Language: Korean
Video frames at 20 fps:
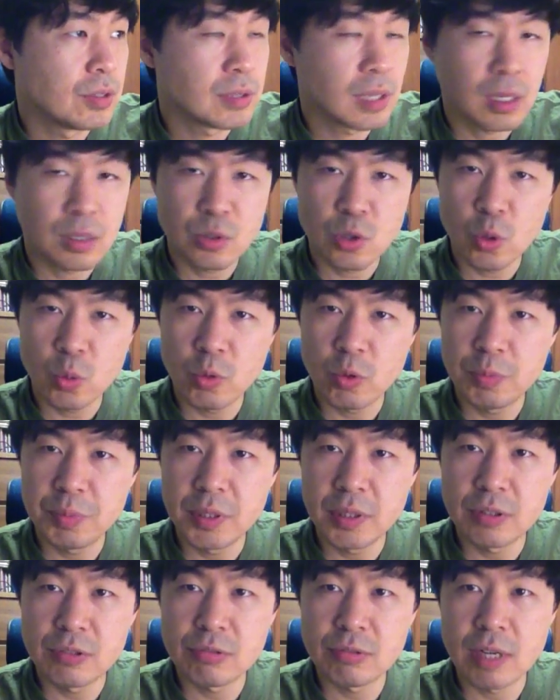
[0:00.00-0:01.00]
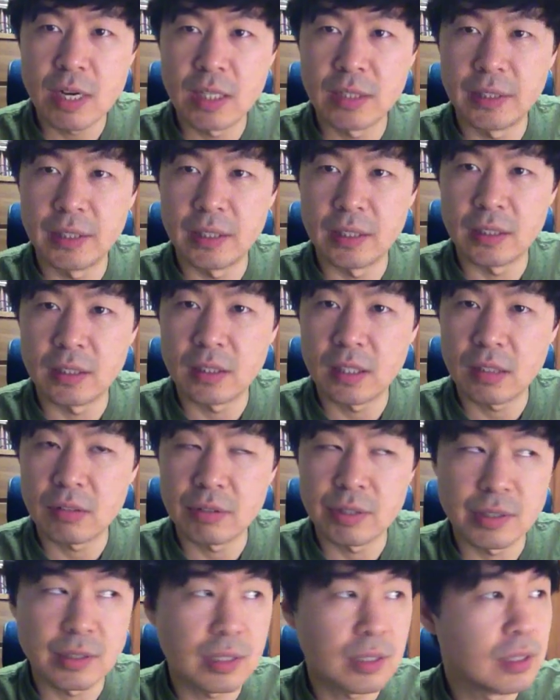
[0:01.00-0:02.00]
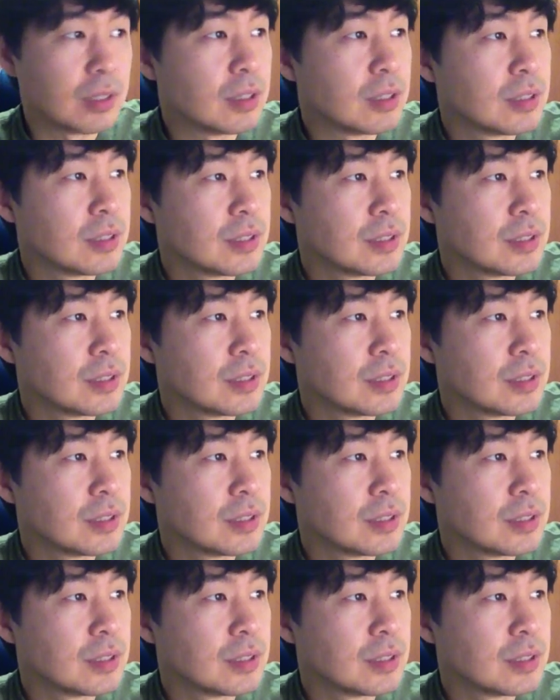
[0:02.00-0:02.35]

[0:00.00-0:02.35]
생초보 필수 강의라고 그래서